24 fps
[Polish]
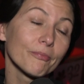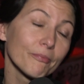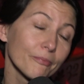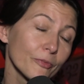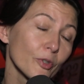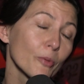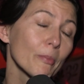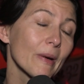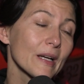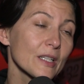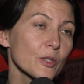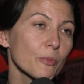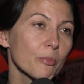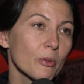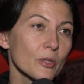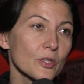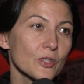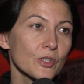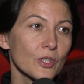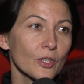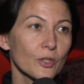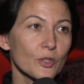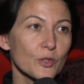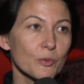no, bardzo
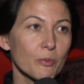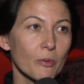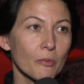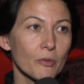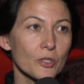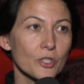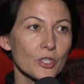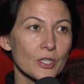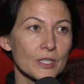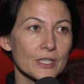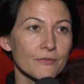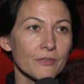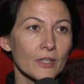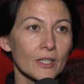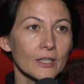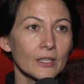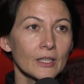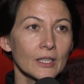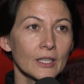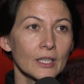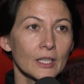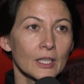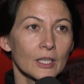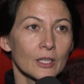polskiego społeczeństwa.
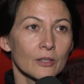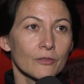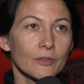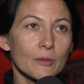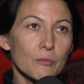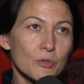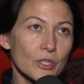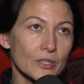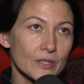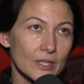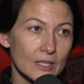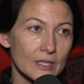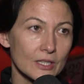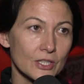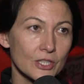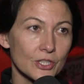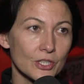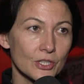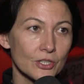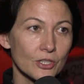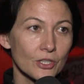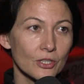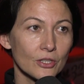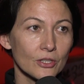Wiem, że teraz
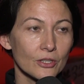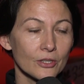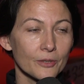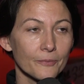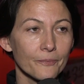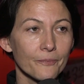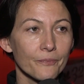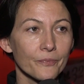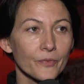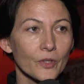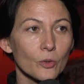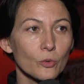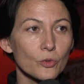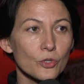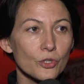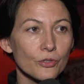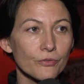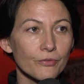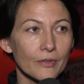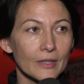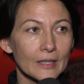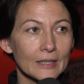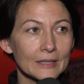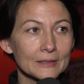się nie, nie
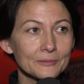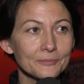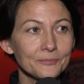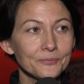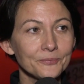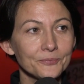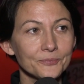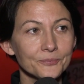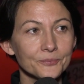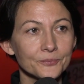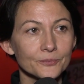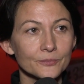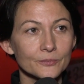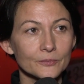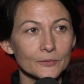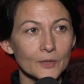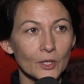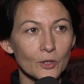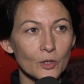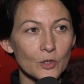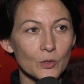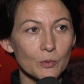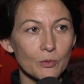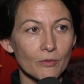używa mm,
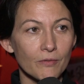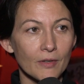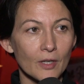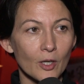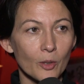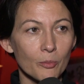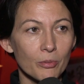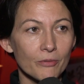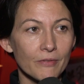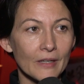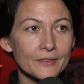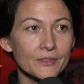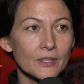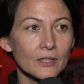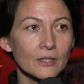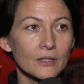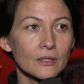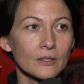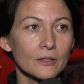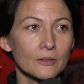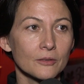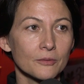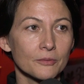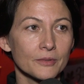tego słowa obywatel,
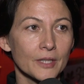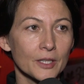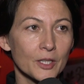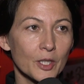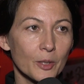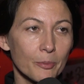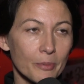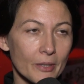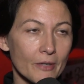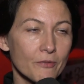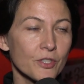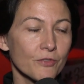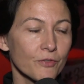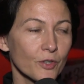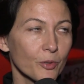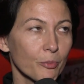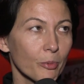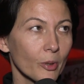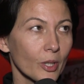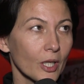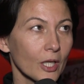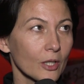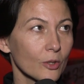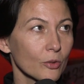takich prawdziwych
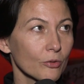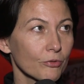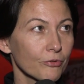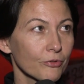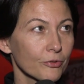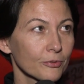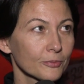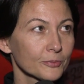Polaków.